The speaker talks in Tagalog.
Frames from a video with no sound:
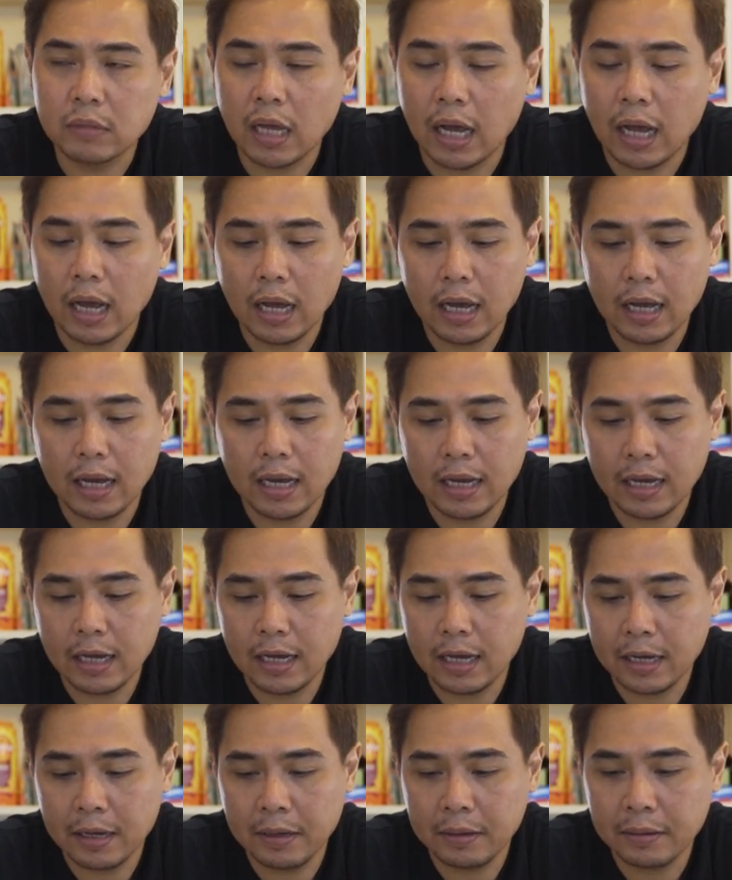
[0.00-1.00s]

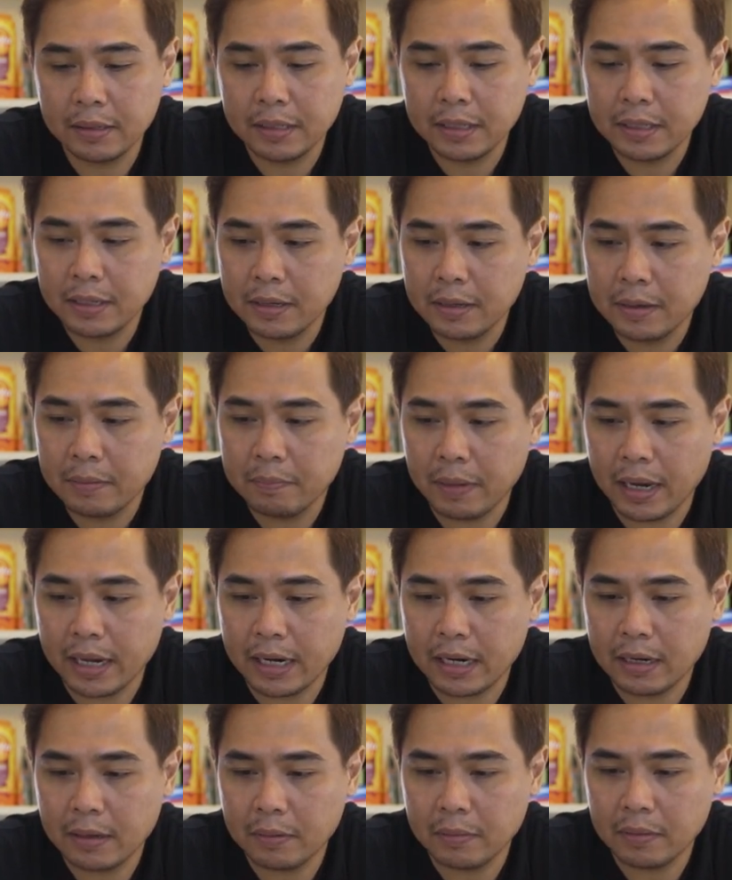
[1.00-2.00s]
Uh,
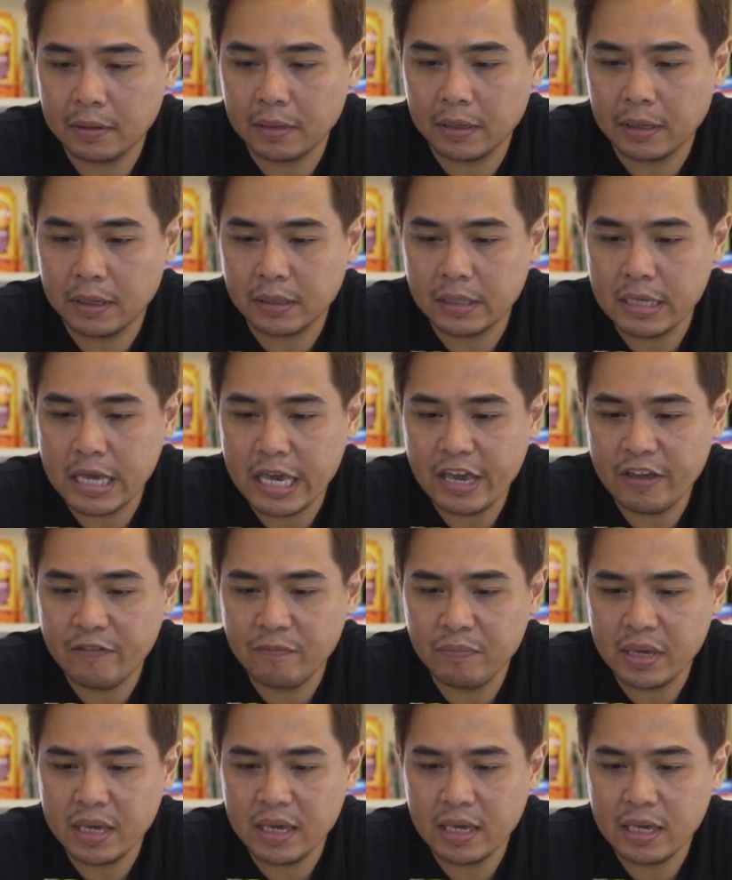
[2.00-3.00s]
parang it gave
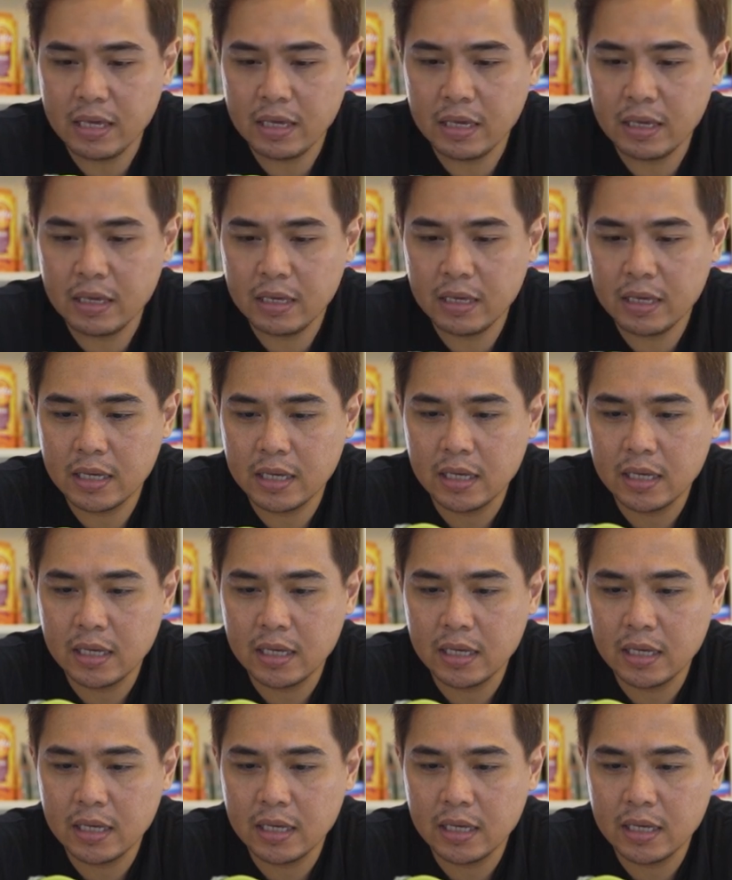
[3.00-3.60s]
me